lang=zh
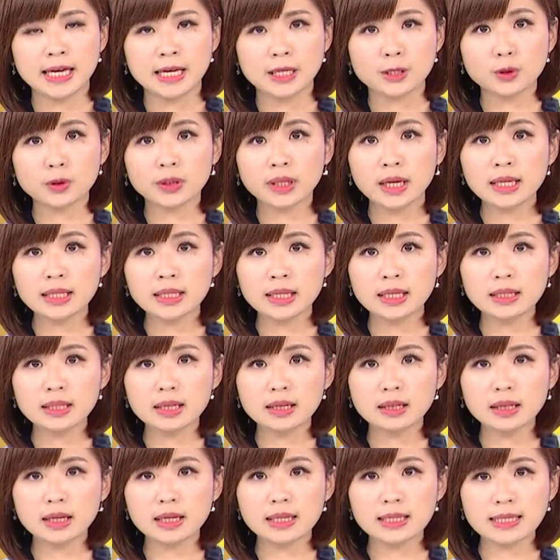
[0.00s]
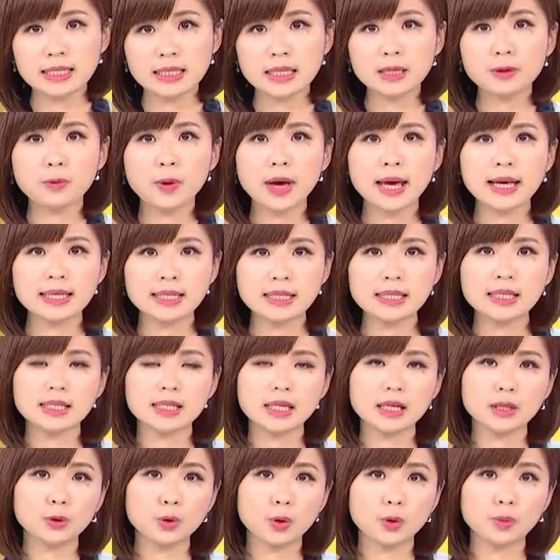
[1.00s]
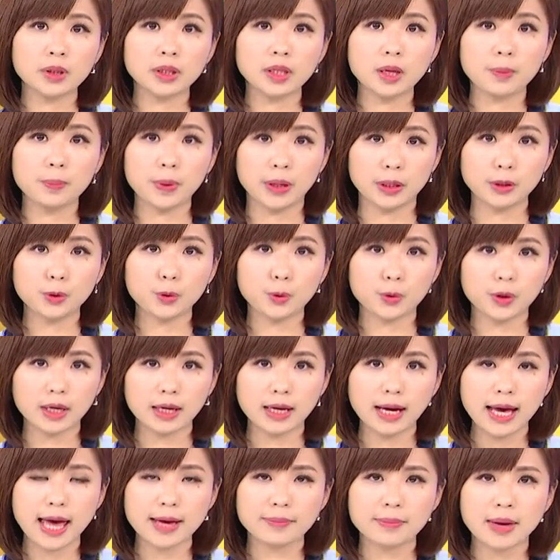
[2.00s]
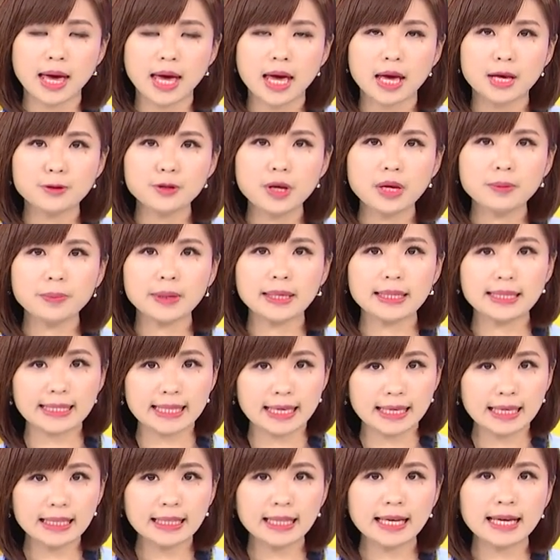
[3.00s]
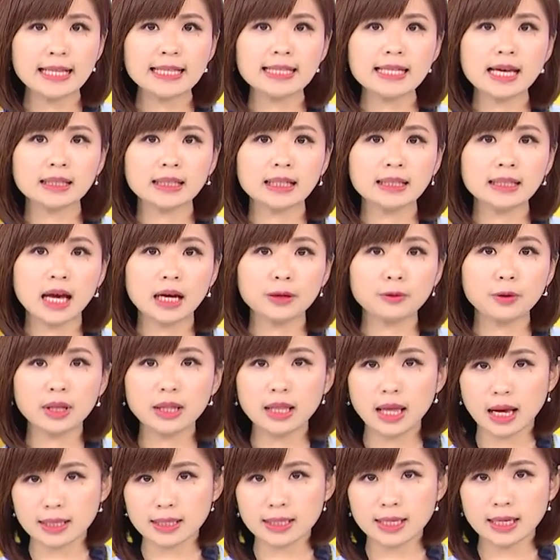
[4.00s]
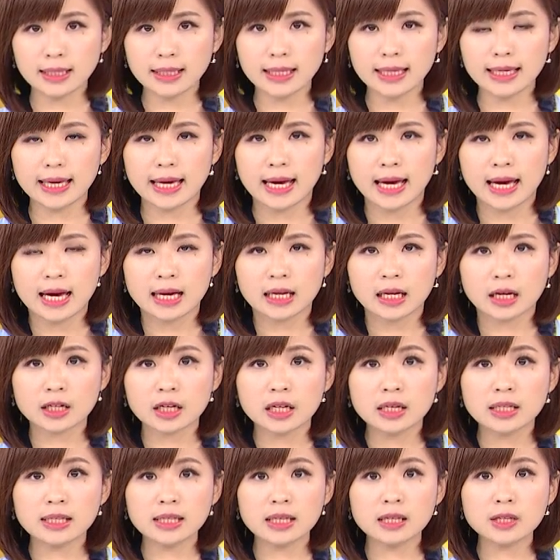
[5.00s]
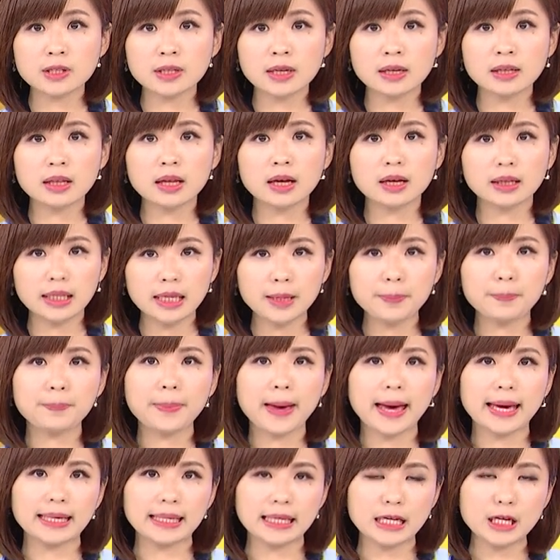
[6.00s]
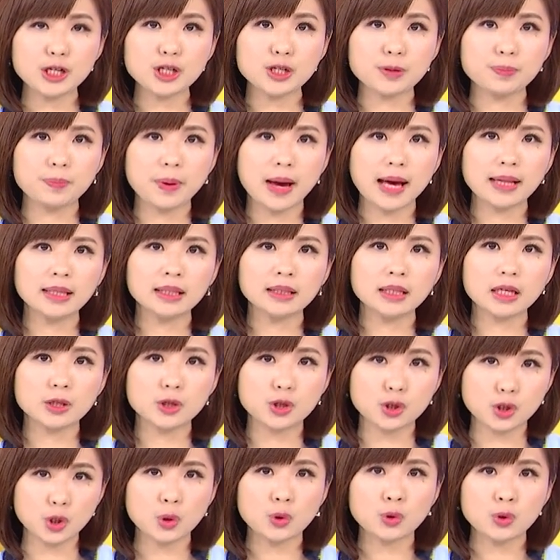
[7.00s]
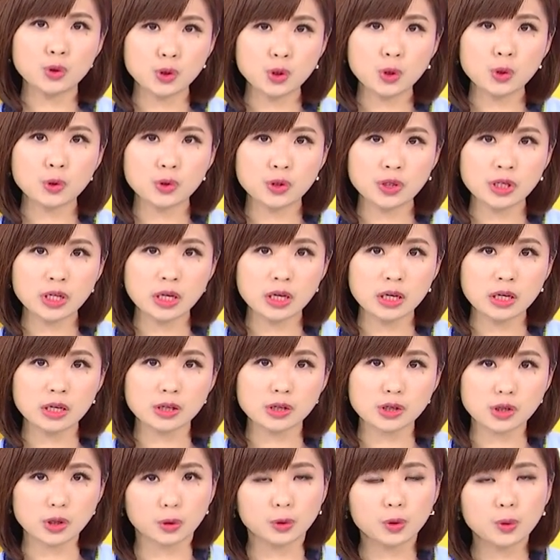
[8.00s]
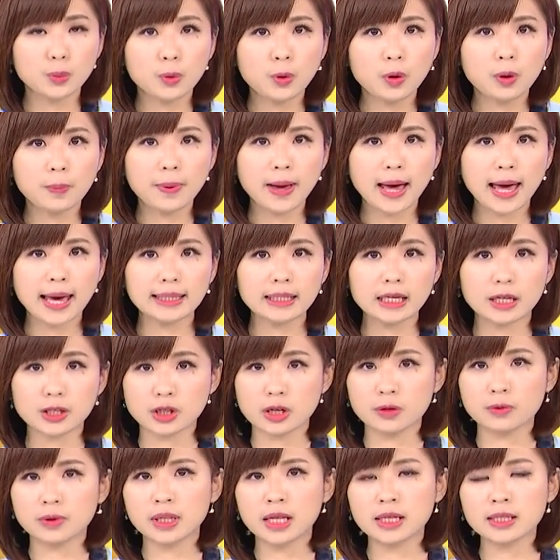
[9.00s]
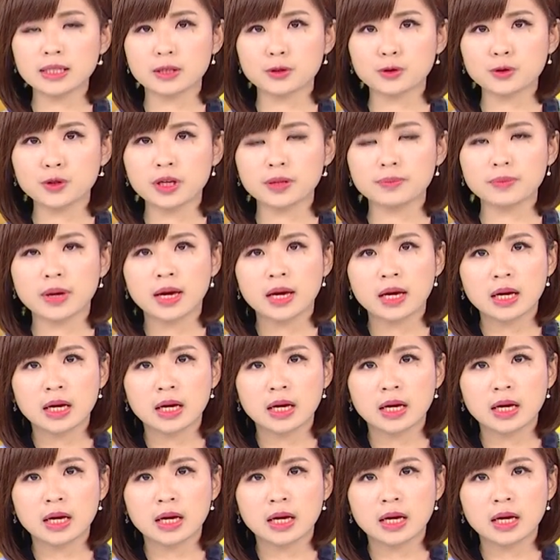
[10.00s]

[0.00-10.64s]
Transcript: 昨天新增了四万四千多名的本土个案，虽然比前一天降低大约两千例，可是新增了一百一十八例的中重症，首度破百也成为了警讯。